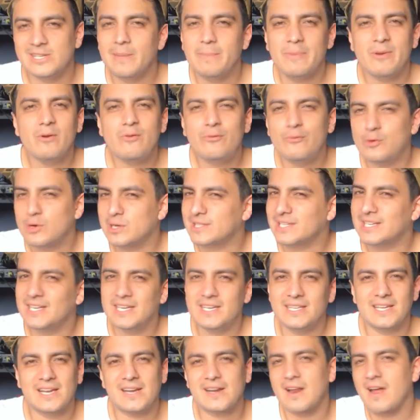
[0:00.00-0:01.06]
Si le pego fuerte la
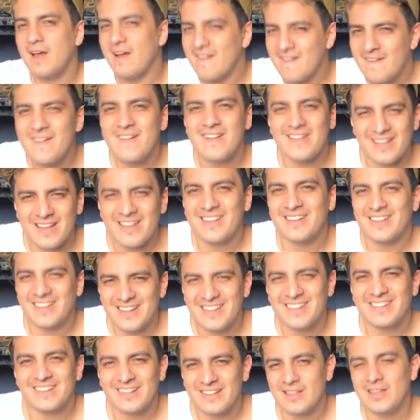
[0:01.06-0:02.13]
guitarra
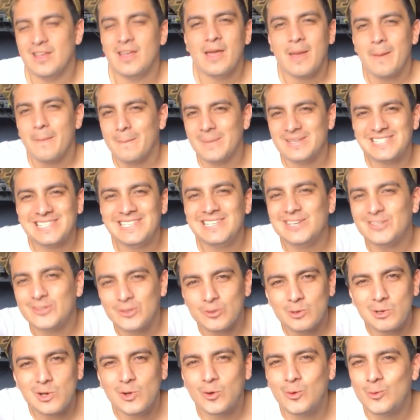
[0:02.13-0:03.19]
va a salir
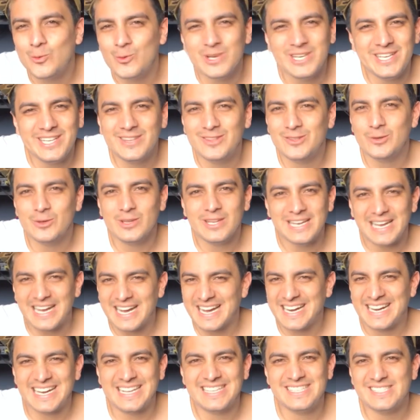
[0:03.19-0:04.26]
todo el juguito de la
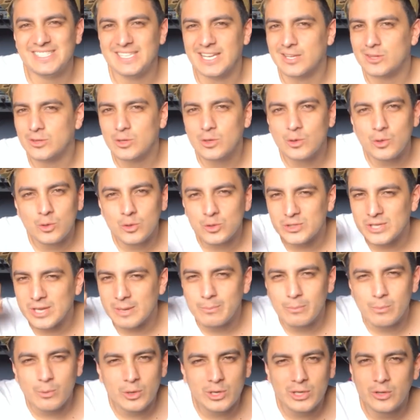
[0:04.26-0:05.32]
ganancia, todos los
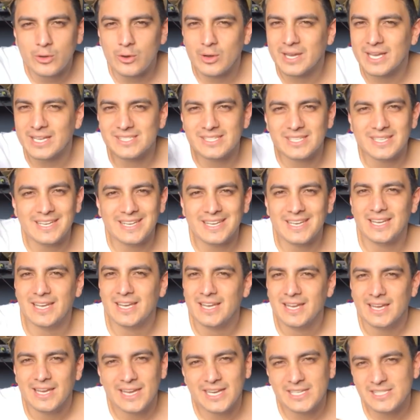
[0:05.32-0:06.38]
armónicos que hacen
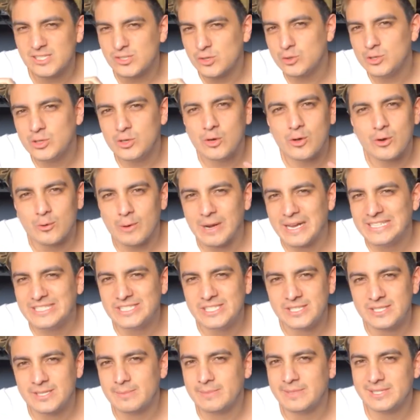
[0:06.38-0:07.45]
que ese sonido
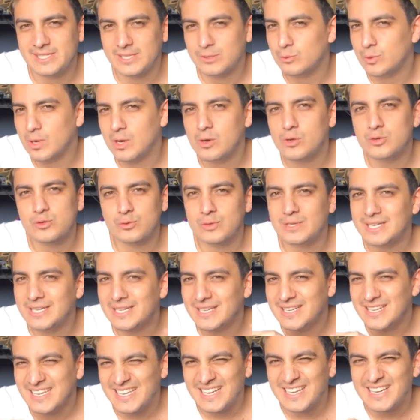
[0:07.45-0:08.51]
crunchy semisaturado
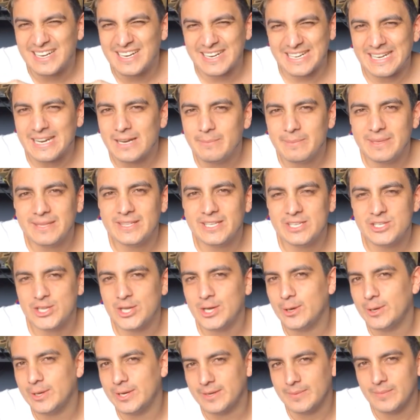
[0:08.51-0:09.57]
suene realmente
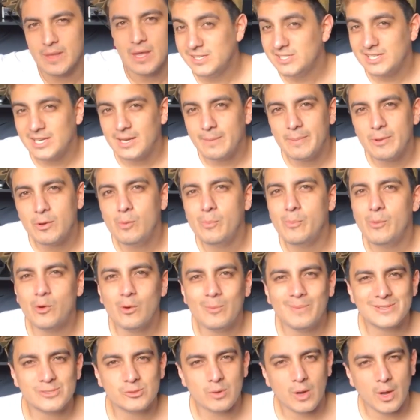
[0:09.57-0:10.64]
chévere. Y si le pego un poco
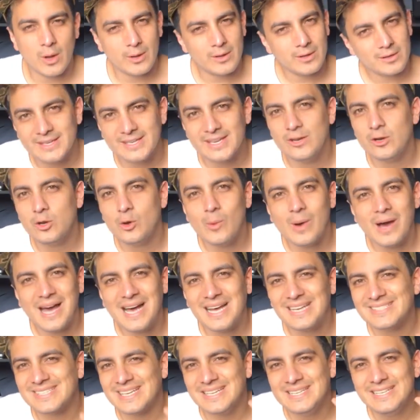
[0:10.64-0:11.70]
más suave, ya no
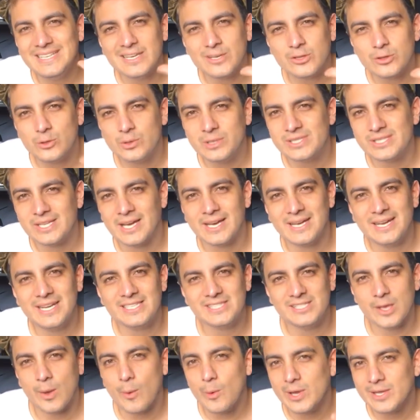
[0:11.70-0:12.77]
va a salir toda esa
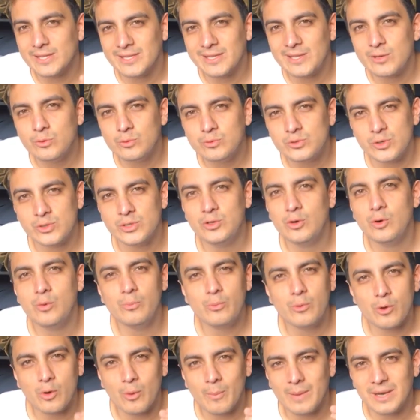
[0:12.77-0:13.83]
ganancia, voy a tener un sonido
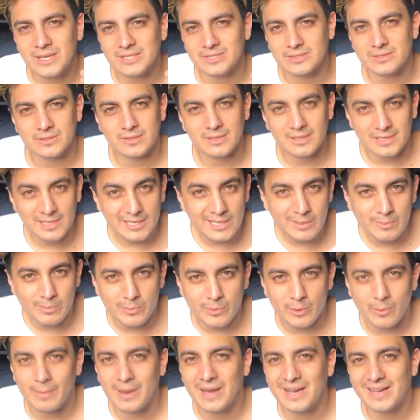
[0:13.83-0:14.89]
un poco más
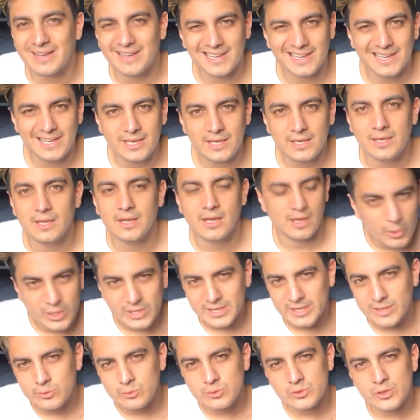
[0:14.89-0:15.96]
limpio, más clean, voy a
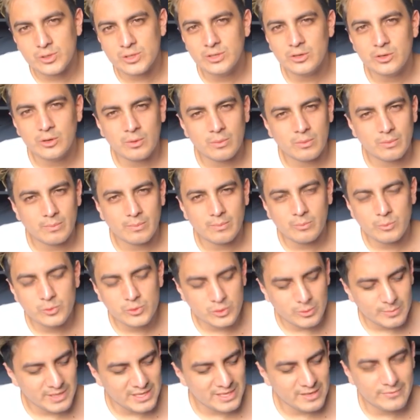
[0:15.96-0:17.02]
tener un sonido
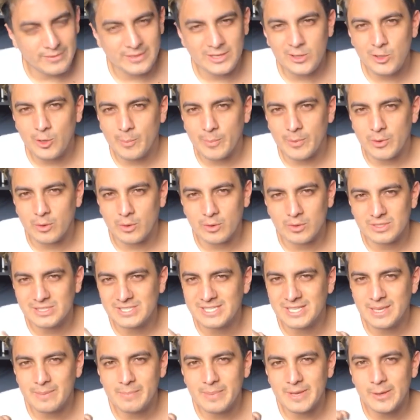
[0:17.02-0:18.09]
mucho más definido, pero
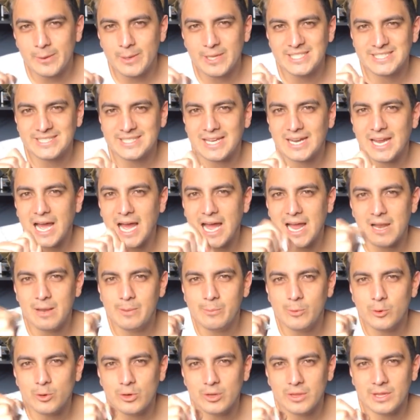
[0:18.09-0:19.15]
siempre va a estar al
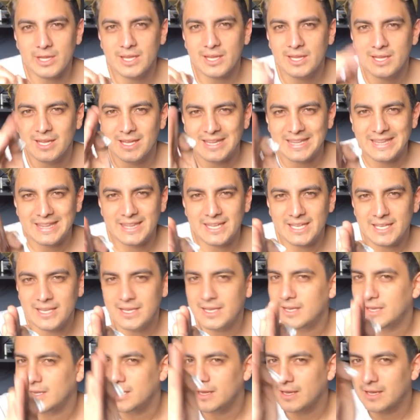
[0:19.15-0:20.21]
borde
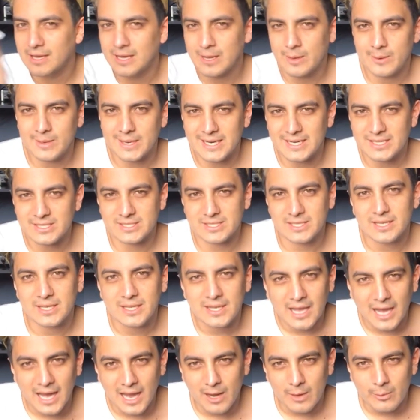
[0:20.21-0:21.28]
de quebrarse,
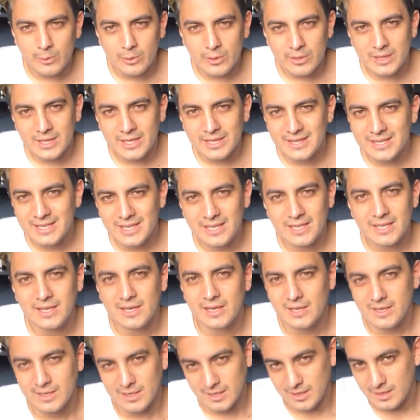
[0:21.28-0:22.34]
al borde
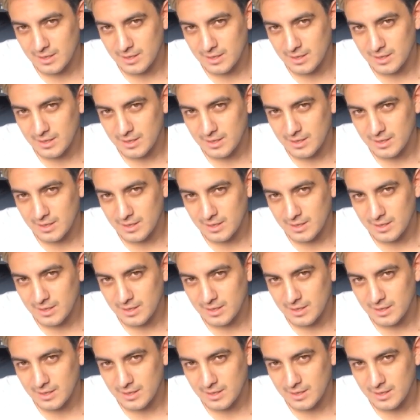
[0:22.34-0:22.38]
de